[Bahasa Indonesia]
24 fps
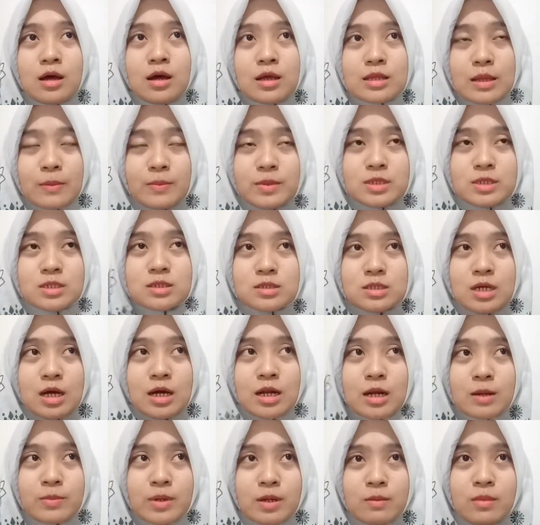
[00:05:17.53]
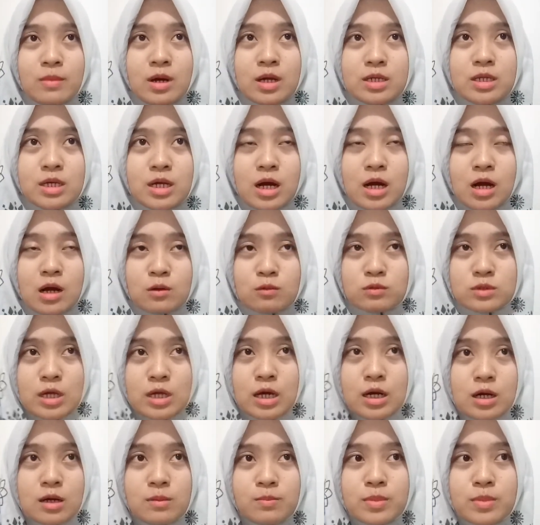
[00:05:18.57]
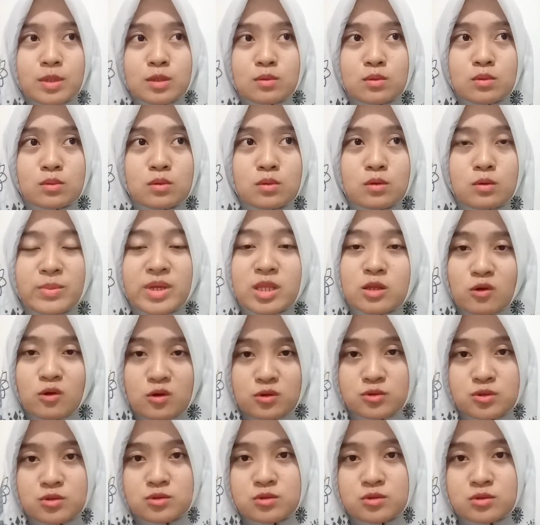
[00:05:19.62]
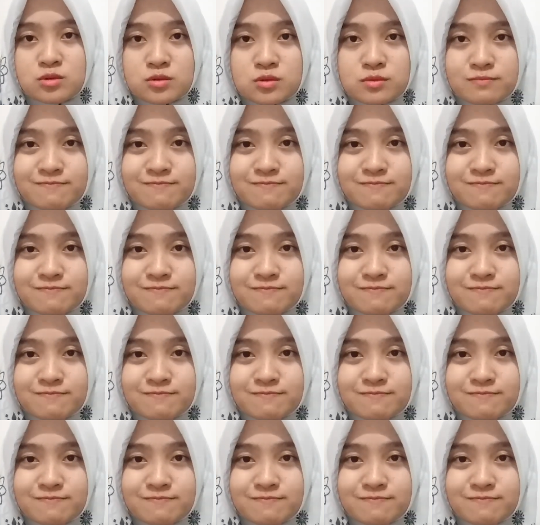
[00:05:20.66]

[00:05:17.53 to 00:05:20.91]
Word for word: tapi secara pribadi yang aku tangkap itu mitos